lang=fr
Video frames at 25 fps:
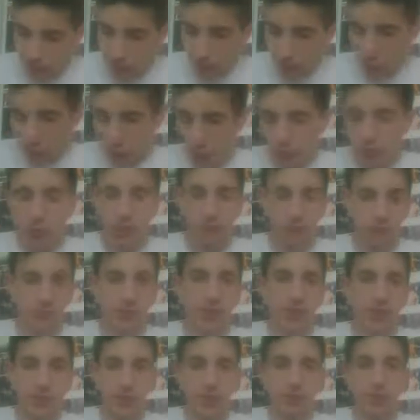je pense que ça va
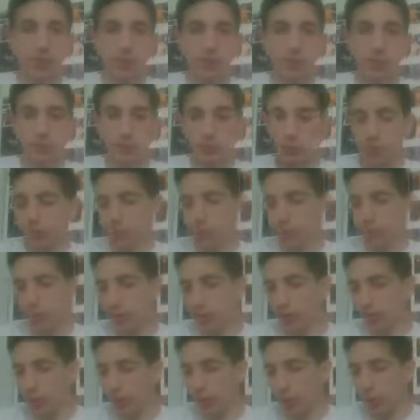être très bien. Je pense que ce
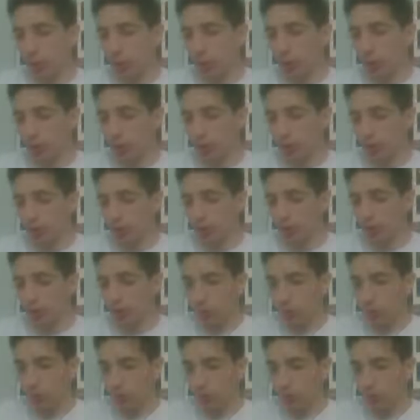sera le meilleur match de Taylor
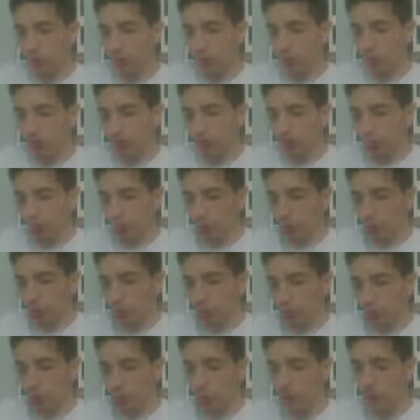Breeze depuis très longtemps
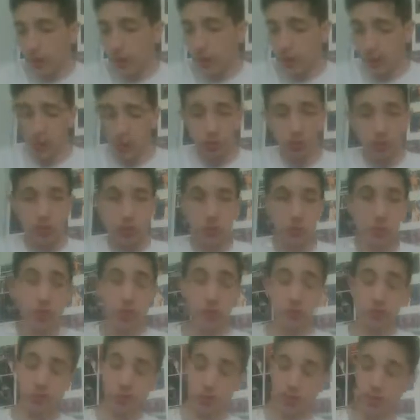et, j'attends le
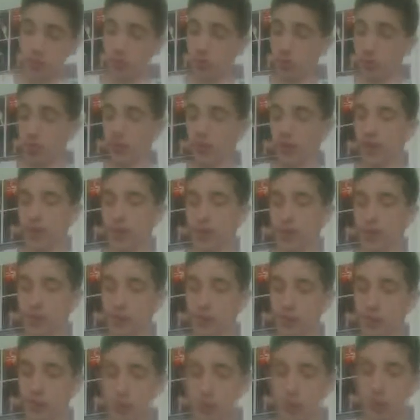match. Maintenant, je vais aller avec
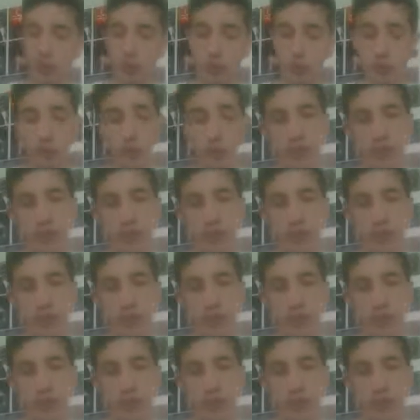une victoire du